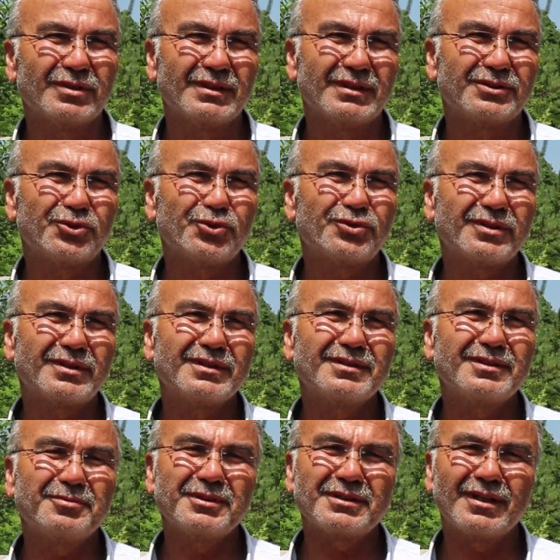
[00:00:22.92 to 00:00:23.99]
Ee, su
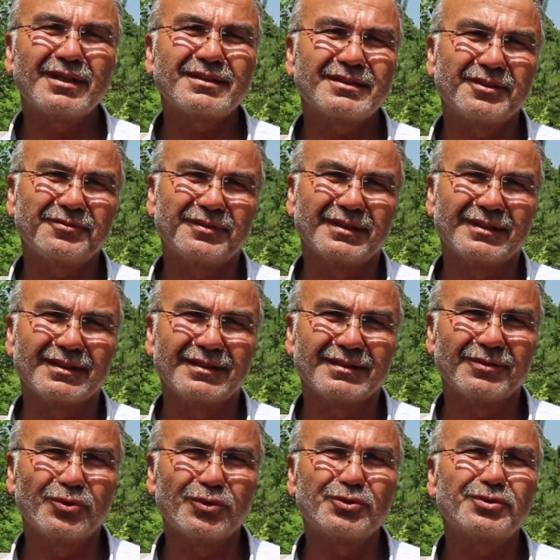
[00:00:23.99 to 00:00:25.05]
sıkıntımız hat safhada.
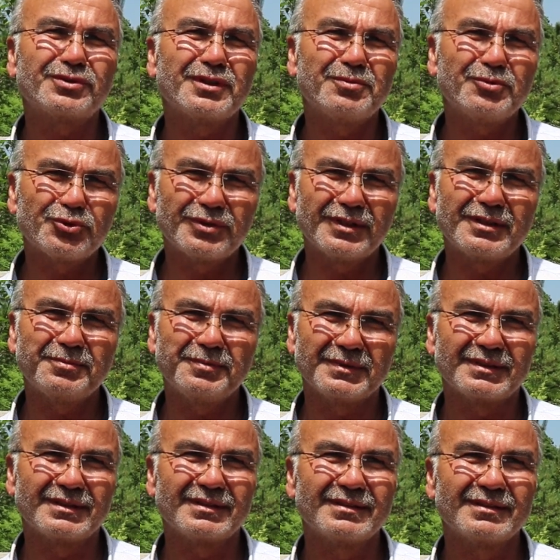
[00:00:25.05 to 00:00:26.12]
Oldukça
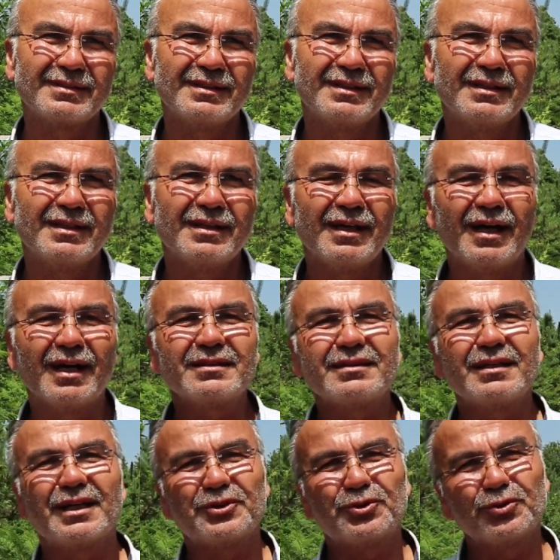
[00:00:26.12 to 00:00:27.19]
muzdaripiz.
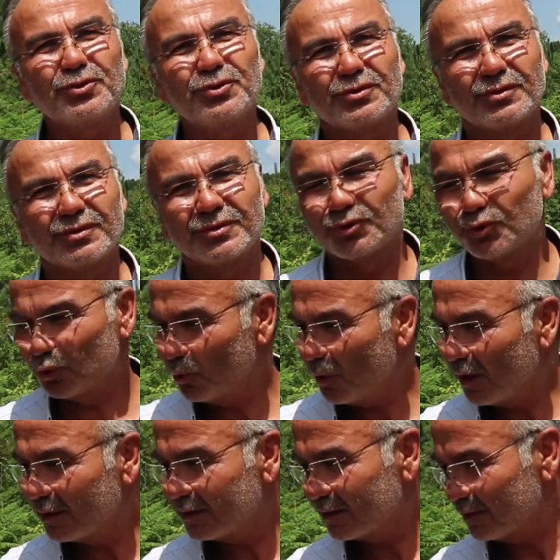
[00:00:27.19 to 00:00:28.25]
Hatta şu
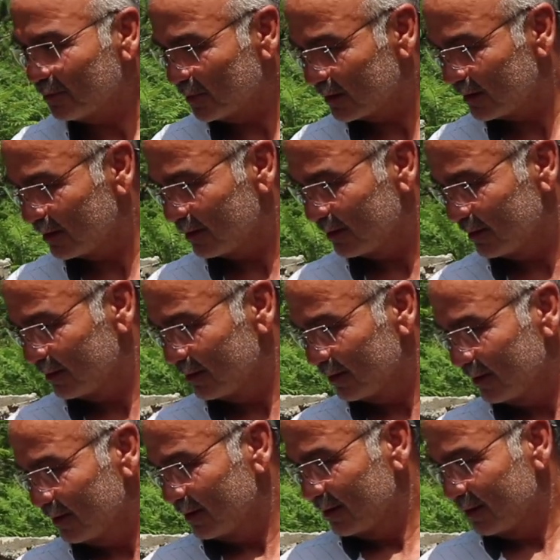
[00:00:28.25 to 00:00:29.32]
su aldığımız
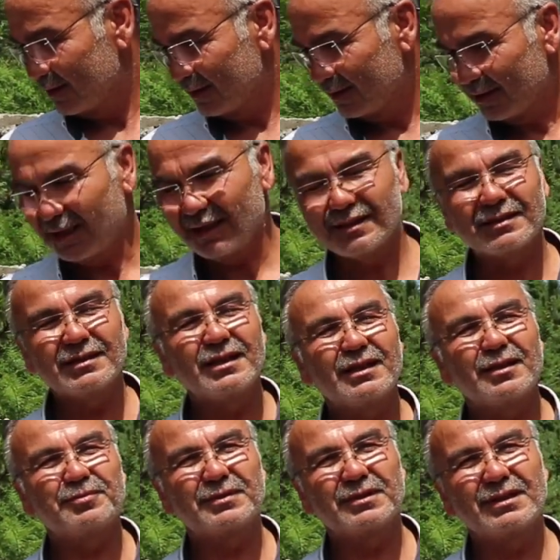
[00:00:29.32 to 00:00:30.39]
e, hayrına
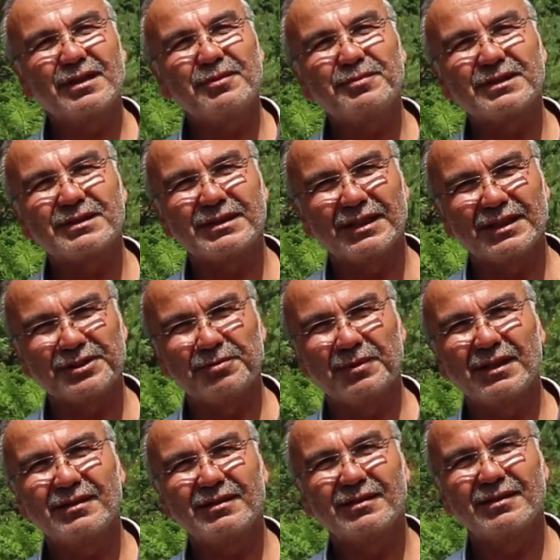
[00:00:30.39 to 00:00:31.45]
yaptırılan bir
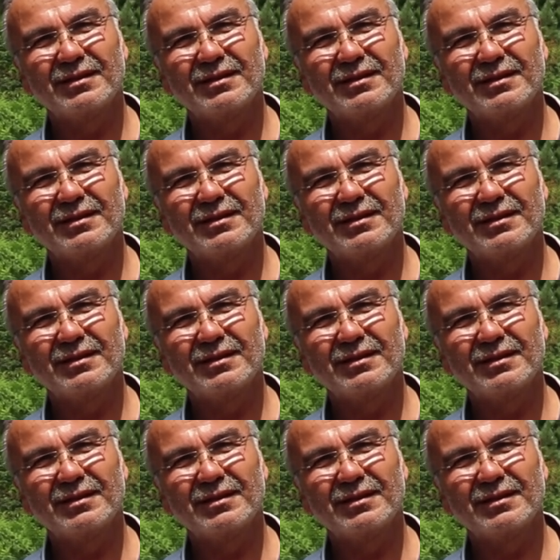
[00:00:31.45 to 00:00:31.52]
çeşme.